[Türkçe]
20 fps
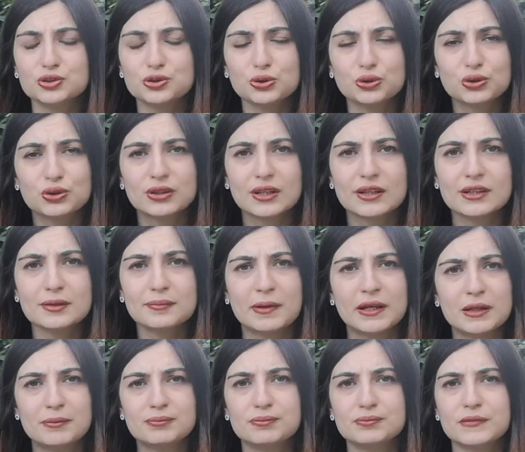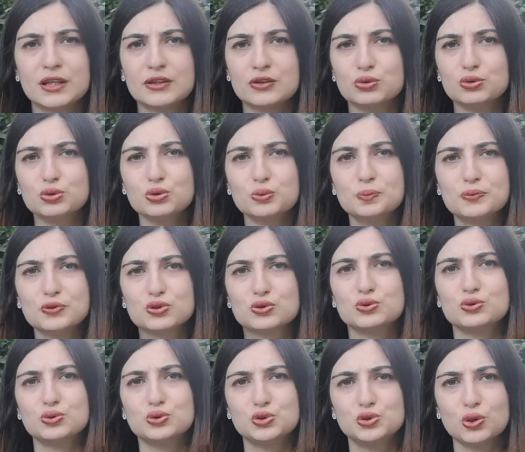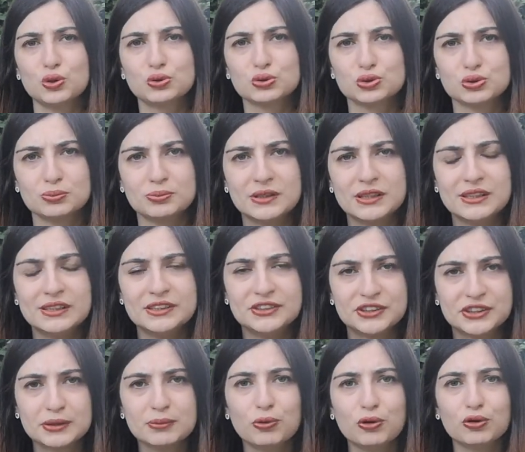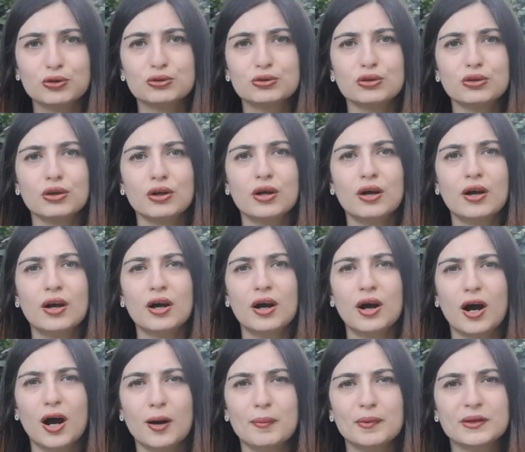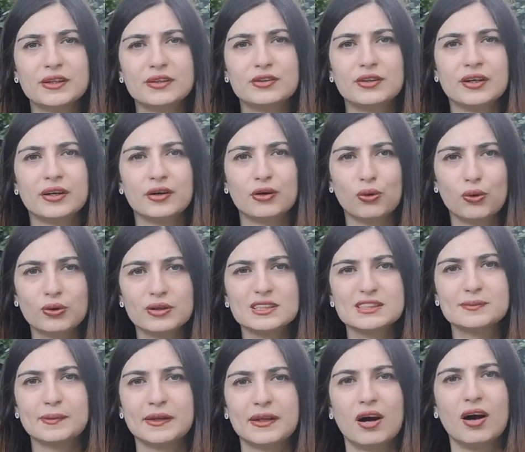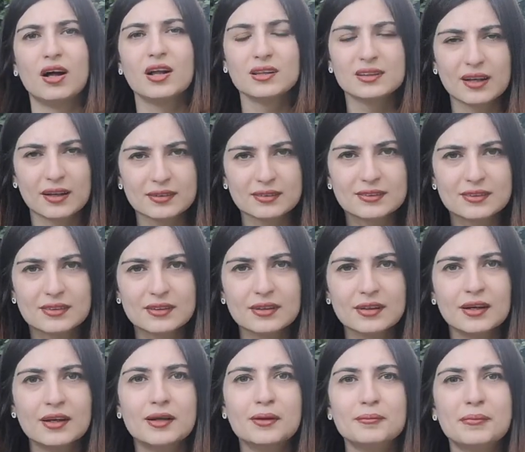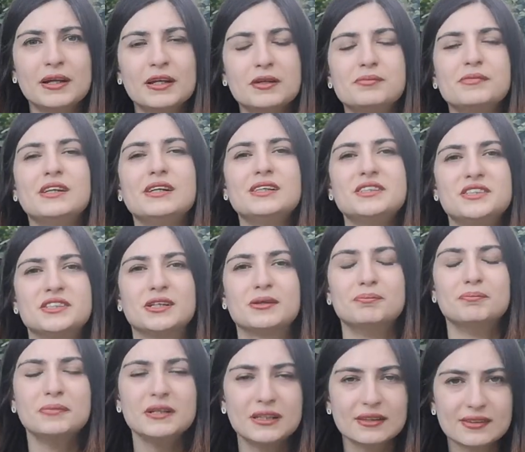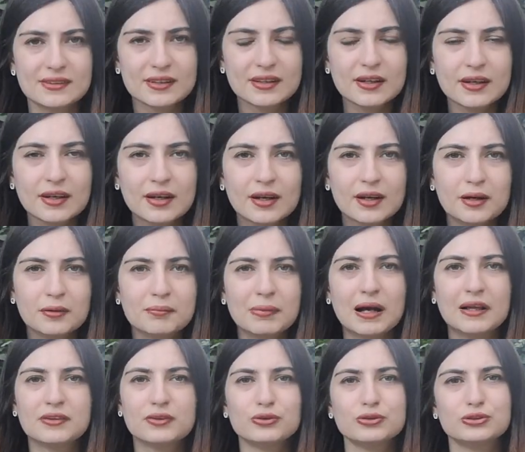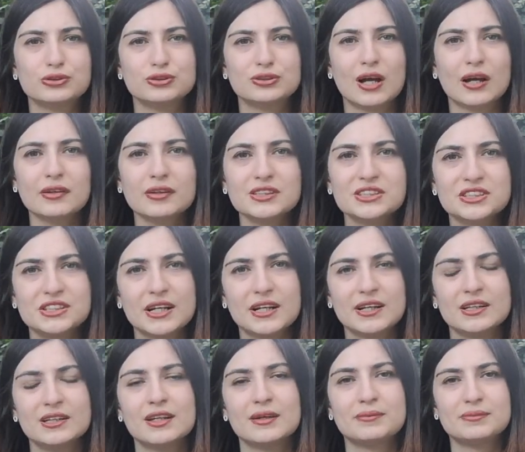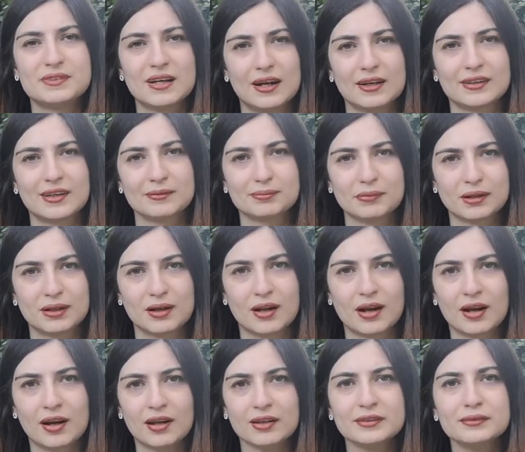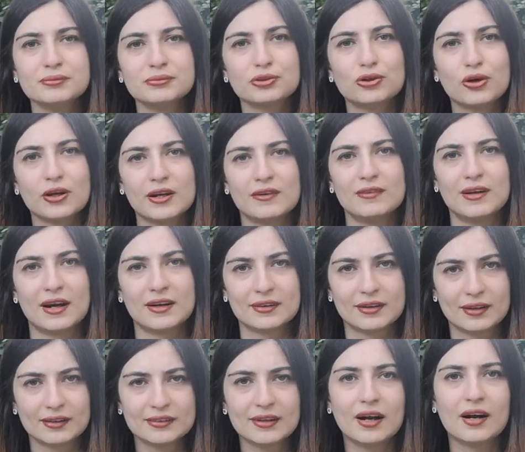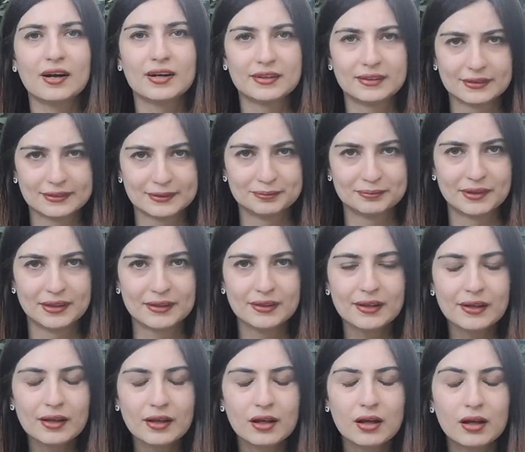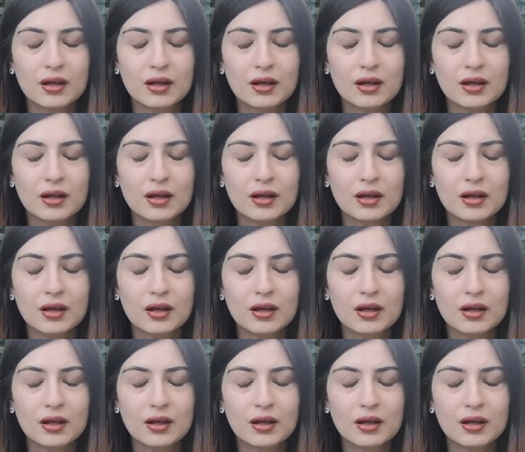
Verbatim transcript: çünkü dedi benim dedi upuzun çok uzun bir ilişkim oldu. Ama dedi o kız beni aldattı. Benim de ilişkim bitti. Ben de o yüzden şehri terk etme kararı aldım. Görevlerden de ayrıldım dedi.